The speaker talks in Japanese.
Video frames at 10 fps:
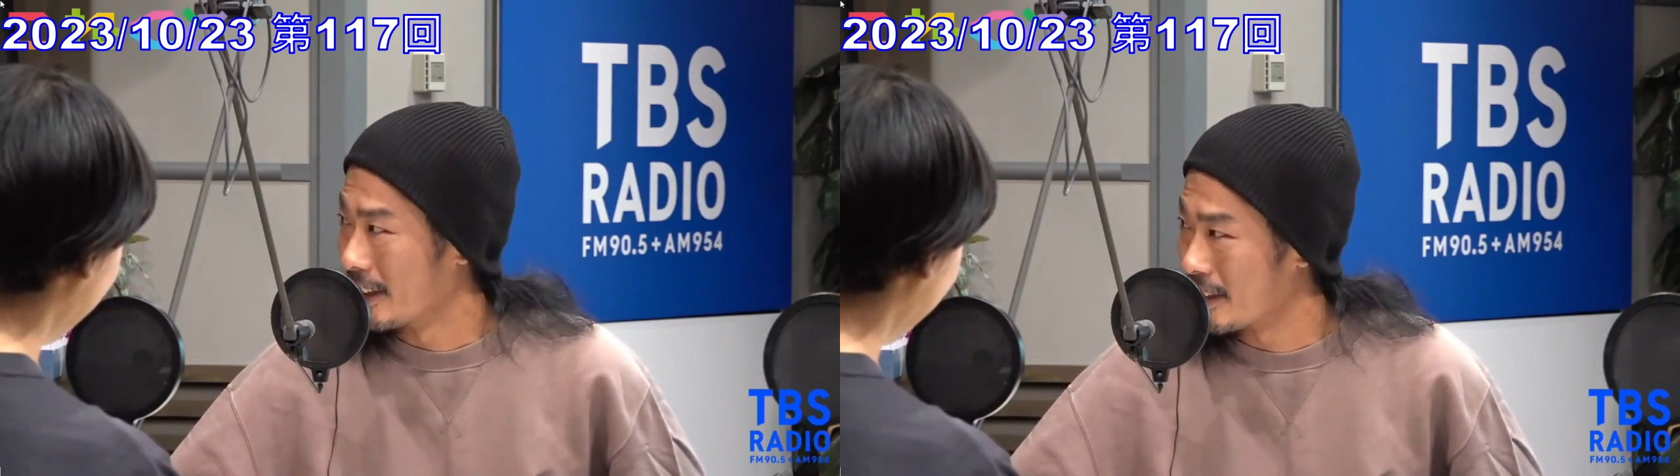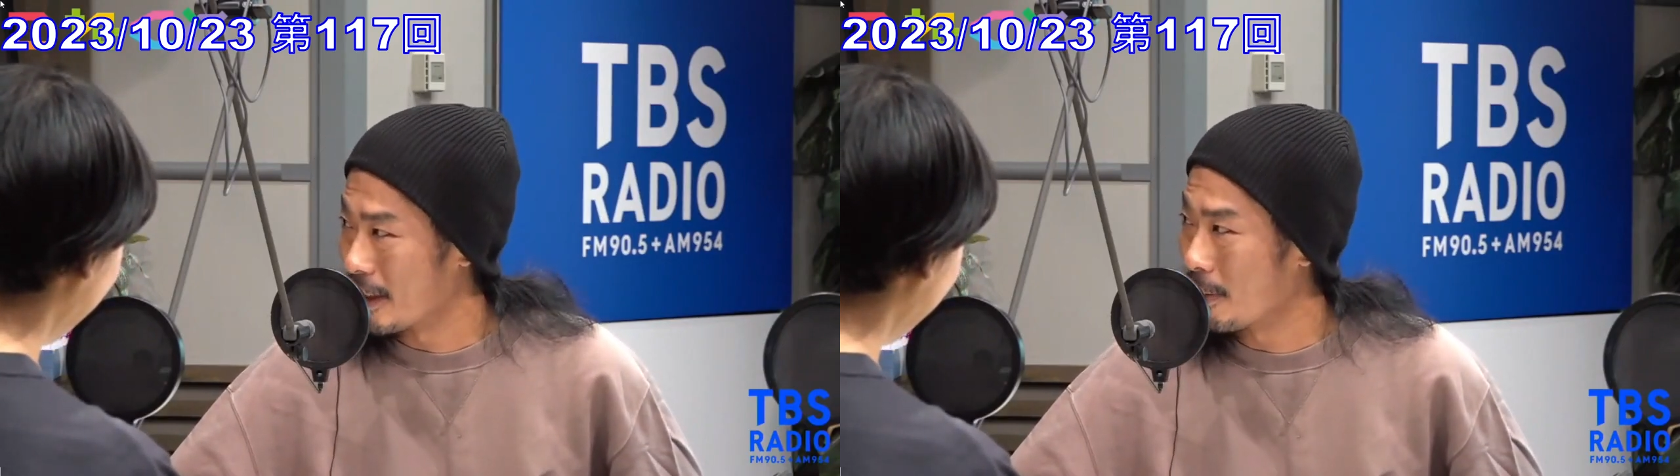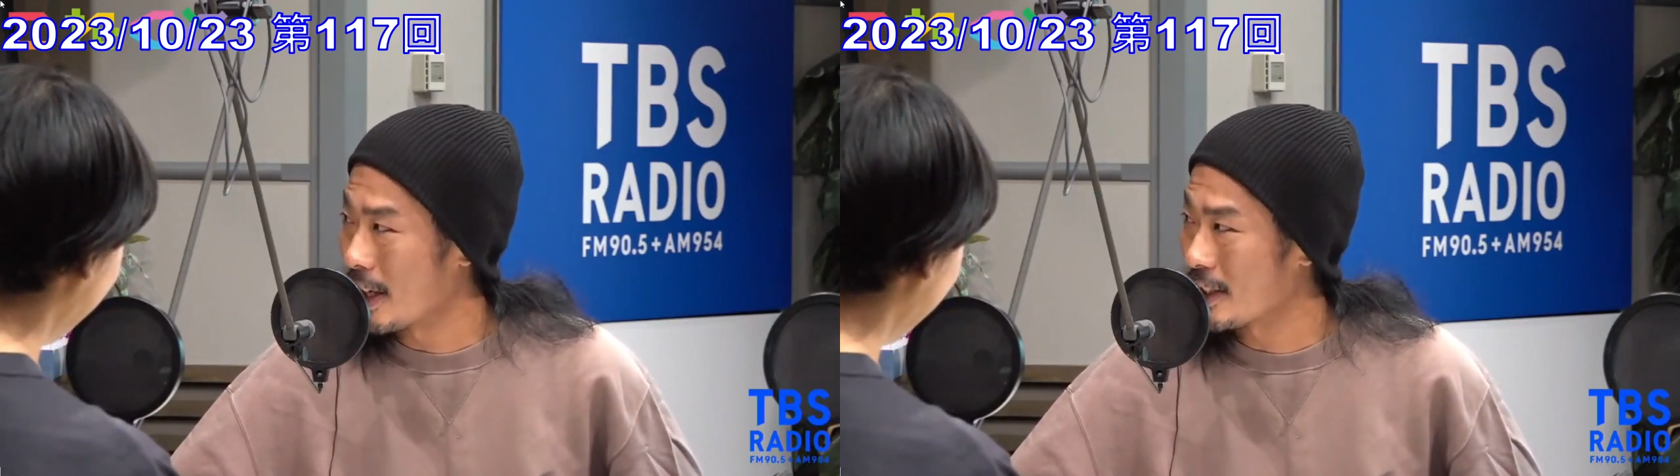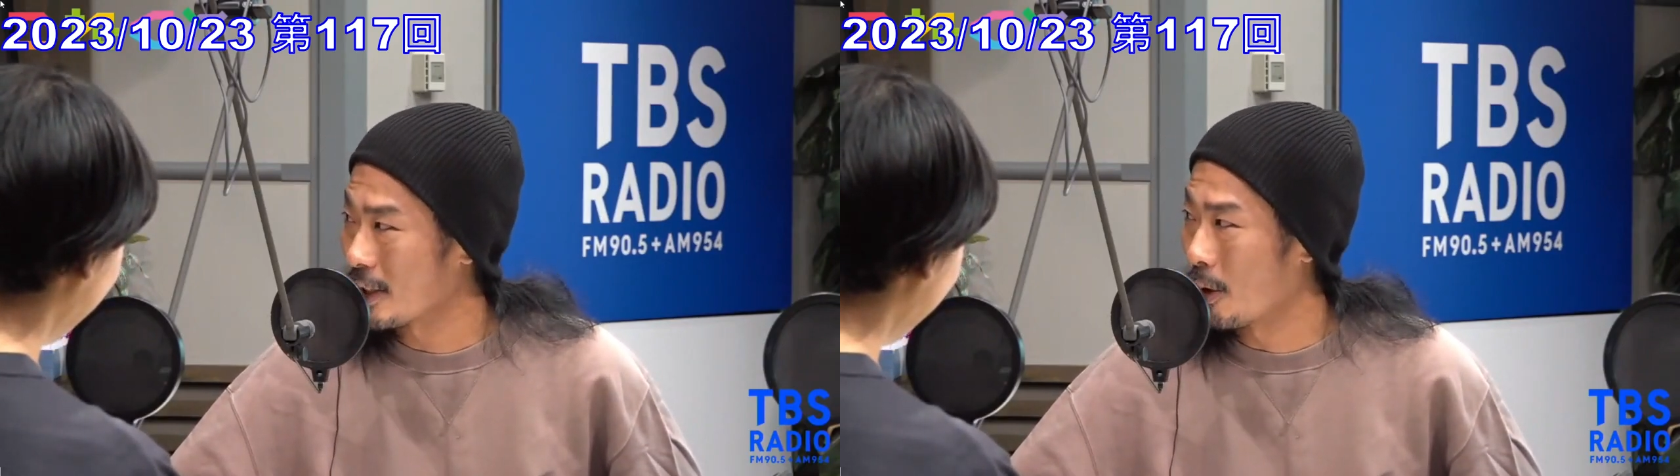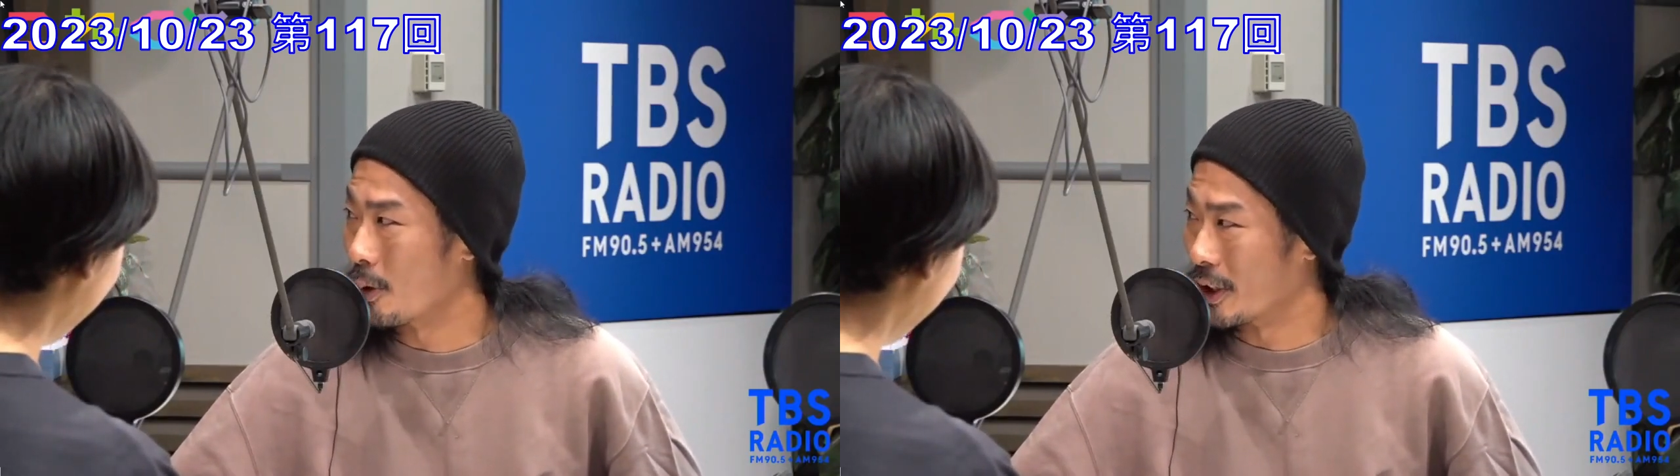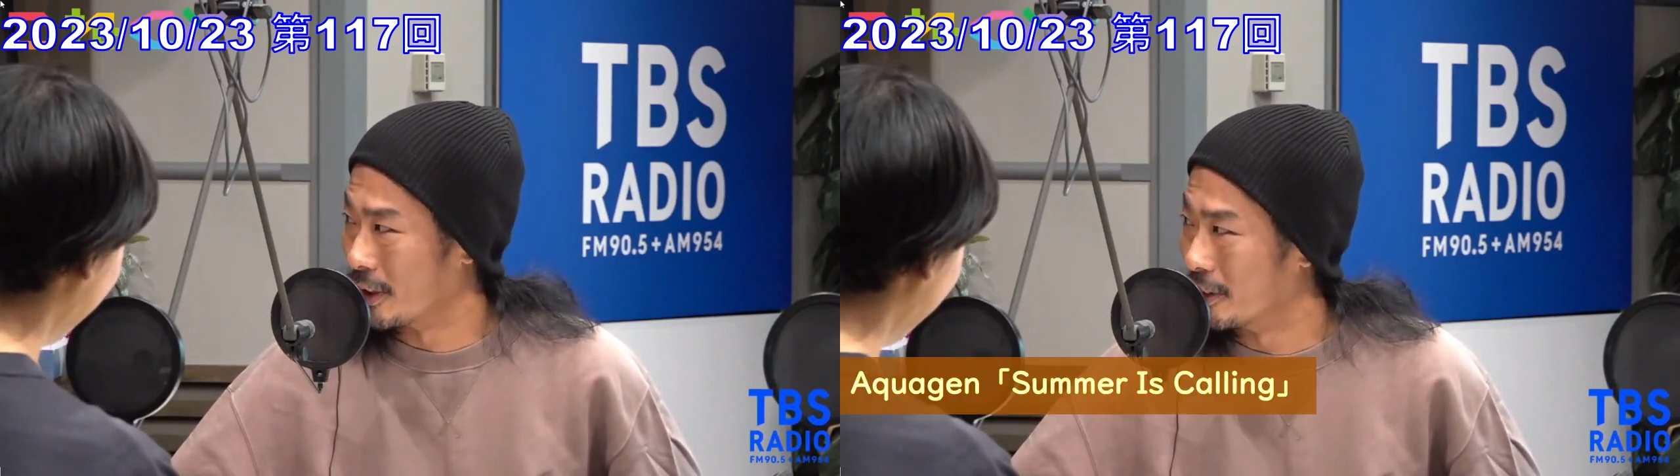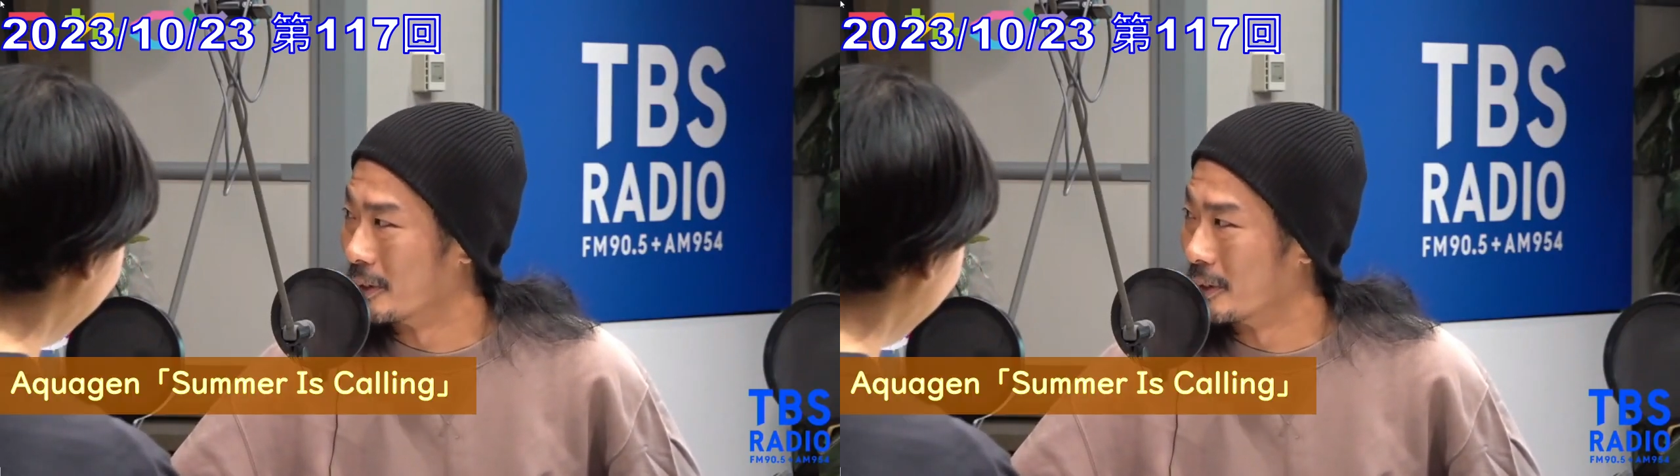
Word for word: サマイズ・コーリング」